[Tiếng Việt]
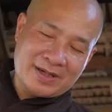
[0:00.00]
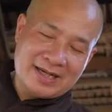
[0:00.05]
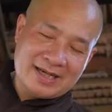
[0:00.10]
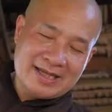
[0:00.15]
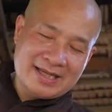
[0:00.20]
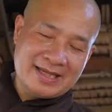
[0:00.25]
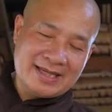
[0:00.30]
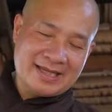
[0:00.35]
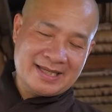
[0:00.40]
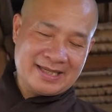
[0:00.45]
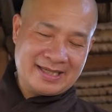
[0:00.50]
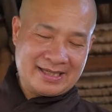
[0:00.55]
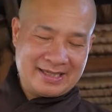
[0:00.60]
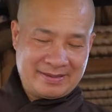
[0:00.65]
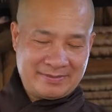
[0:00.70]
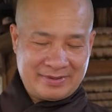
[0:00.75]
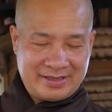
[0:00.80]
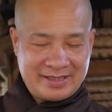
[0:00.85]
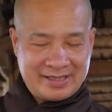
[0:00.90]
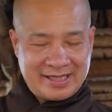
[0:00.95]
cái ly
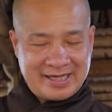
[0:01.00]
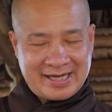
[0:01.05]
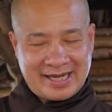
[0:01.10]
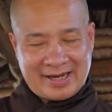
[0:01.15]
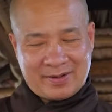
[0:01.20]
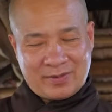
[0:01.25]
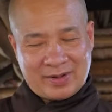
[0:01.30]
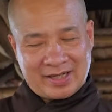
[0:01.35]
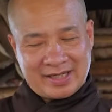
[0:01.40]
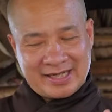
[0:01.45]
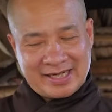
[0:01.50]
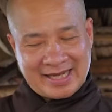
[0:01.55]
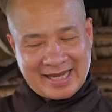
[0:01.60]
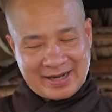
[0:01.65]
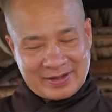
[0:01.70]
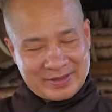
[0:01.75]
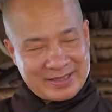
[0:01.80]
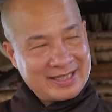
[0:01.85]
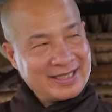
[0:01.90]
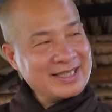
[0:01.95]
như thế này hoặc ly
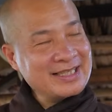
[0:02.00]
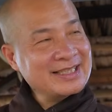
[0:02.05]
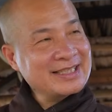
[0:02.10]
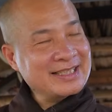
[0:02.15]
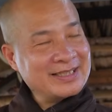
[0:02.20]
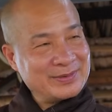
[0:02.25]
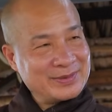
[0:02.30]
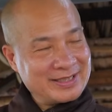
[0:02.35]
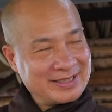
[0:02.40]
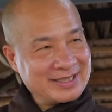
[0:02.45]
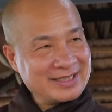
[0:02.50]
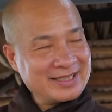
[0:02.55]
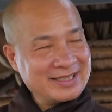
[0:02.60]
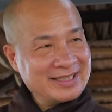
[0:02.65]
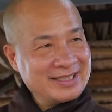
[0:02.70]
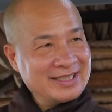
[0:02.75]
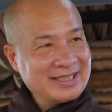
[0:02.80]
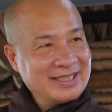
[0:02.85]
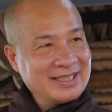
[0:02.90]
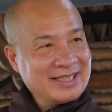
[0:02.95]
cao hơn đều được
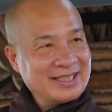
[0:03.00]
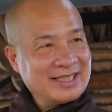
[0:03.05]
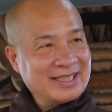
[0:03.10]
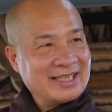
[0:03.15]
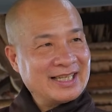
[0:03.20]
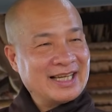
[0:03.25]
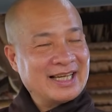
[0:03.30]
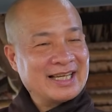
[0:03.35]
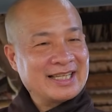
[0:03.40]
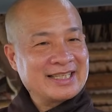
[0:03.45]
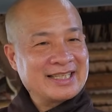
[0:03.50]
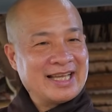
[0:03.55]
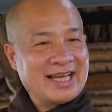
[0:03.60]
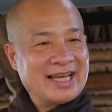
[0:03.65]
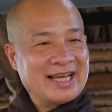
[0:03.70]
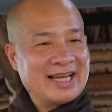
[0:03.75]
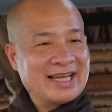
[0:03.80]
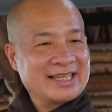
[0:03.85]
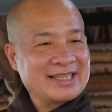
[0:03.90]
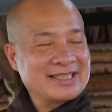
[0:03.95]
à,
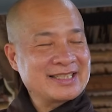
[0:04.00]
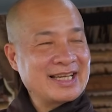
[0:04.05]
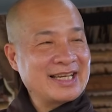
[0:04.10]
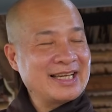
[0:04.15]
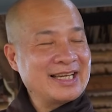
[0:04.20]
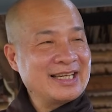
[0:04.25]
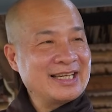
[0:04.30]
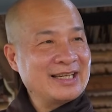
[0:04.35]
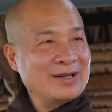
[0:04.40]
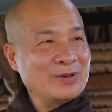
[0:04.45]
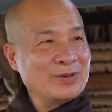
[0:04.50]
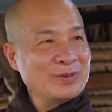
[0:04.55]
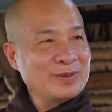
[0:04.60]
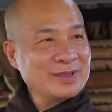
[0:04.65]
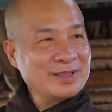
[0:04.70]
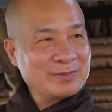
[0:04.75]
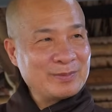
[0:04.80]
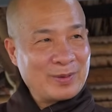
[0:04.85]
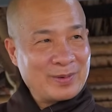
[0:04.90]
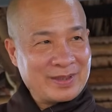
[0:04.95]
và xay
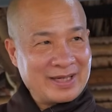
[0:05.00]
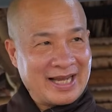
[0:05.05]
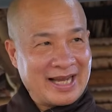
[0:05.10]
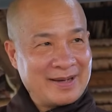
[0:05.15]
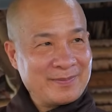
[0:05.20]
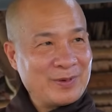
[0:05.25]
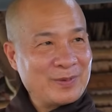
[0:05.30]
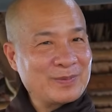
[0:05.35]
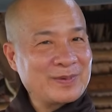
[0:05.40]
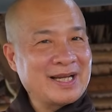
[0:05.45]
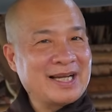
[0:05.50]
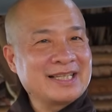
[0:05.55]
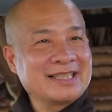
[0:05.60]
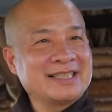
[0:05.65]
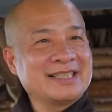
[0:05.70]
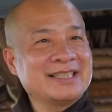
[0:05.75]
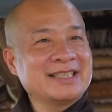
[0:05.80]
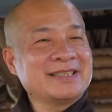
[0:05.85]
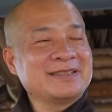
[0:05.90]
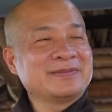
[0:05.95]
uống một ngày một lần
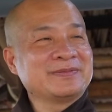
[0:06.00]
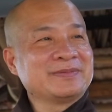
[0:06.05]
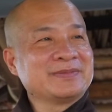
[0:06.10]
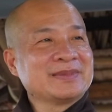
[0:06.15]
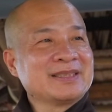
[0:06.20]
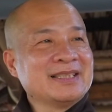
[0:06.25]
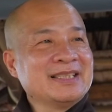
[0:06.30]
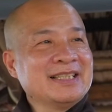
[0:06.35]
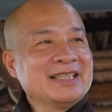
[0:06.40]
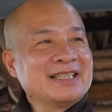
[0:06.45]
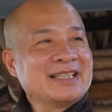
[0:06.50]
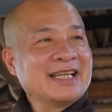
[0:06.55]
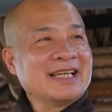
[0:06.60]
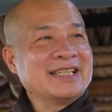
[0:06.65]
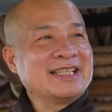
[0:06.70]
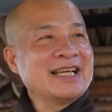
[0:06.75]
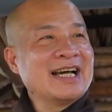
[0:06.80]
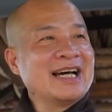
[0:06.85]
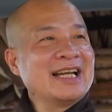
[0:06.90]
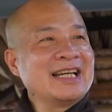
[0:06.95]
thôi. Thì
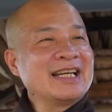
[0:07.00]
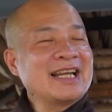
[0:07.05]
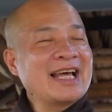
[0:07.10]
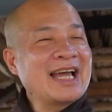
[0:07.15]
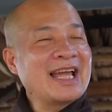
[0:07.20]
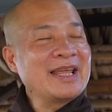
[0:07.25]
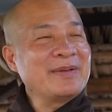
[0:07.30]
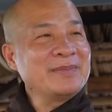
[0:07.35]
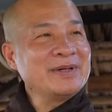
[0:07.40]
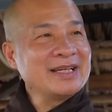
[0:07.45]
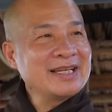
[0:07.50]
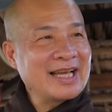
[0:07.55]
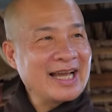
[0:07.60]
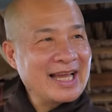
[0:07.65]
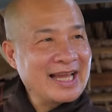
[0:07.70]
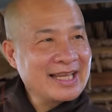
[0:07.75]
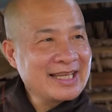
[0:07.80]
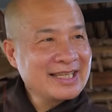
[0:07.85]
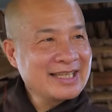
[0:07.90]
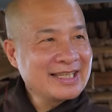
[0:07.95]
trên hai mươi
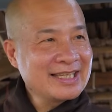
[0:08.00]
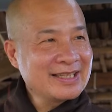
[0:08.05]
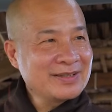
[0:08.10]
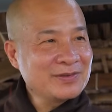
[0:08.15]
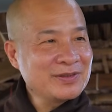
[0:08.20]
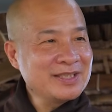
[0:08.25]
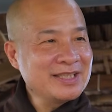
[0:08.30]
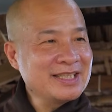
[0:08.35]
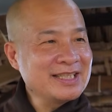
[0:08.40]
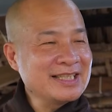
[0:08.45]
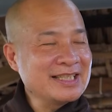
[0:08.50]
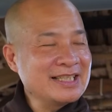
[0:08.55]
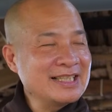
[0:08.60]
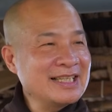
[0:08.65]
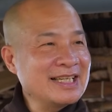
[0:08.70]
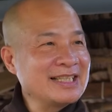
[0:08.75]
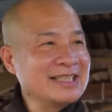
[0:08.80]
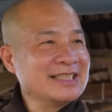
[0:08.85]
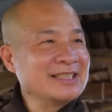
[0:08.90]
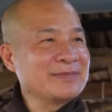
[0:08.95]
ngày quý vị thử
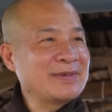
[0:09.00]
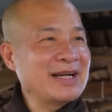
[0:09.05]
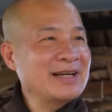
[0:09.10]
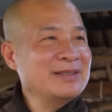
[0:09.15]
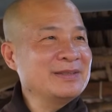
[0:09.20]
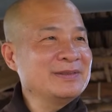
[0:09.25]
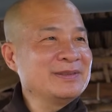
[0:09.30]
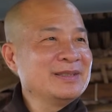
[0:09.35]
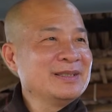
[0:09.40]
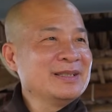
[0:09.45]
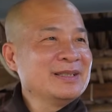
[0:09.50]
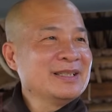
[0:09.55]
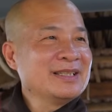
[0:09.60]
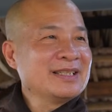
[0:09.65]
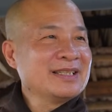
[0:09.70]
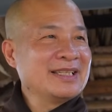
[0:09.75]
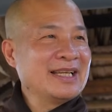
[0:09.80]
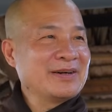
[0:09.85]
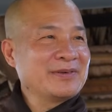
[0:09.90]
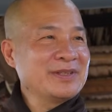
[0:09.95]
lại đường máu
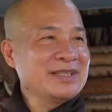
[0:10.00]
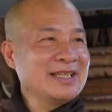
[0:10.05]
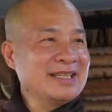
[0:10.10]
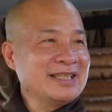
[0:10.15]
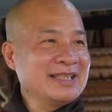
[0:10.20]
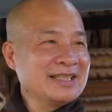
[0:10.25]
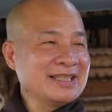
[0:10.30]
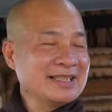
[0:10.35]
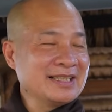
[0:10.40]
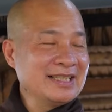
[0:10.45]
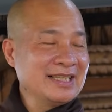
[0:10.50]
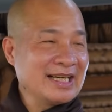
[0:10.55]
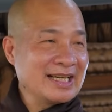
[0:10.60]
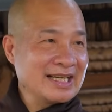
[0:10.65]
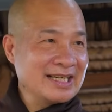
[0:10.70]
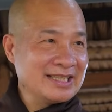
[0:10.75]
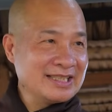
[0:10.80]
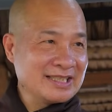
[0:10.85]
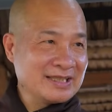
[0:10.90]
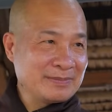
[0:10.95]
và quý vị thử lại
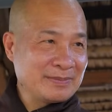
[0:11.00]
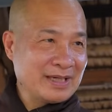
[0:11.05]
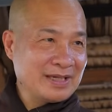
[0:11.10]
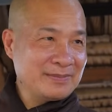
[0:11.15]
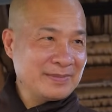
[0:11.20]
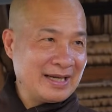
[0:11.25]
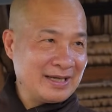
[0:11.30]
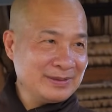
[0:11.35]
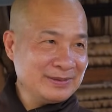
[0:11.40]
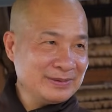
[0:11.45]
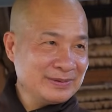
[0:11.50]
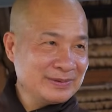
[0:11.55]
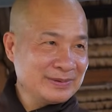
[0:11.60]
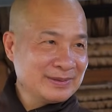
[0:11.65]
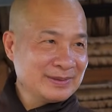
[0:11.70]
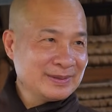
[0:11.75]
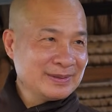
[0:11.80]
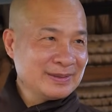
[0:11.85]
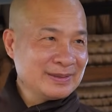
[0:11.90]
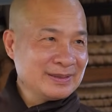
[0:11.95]
cái lượng mỡ máu
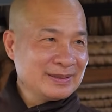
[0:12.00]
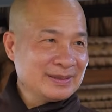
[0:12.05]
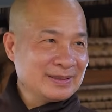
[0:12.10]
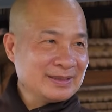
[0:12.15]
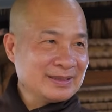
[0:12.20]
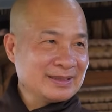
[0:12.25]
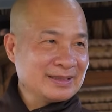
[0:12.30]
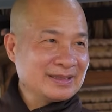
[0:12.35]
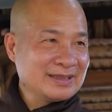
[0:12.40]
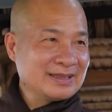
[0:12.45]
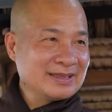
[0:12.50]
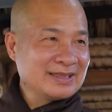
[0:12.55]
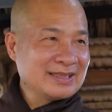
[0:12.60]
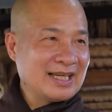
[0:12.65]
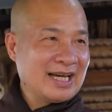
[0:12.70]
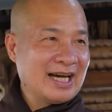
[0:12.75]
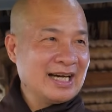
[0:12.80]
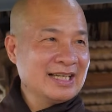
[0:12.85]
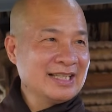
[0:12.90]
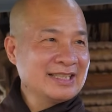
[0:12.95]

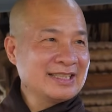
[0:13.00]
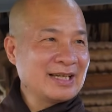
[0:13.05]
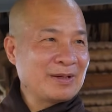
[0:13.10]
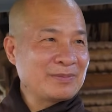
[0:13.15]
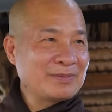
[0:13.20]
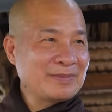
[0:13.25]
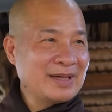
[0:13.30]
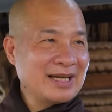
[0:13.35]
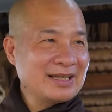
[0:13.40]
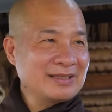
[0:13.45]
ở trong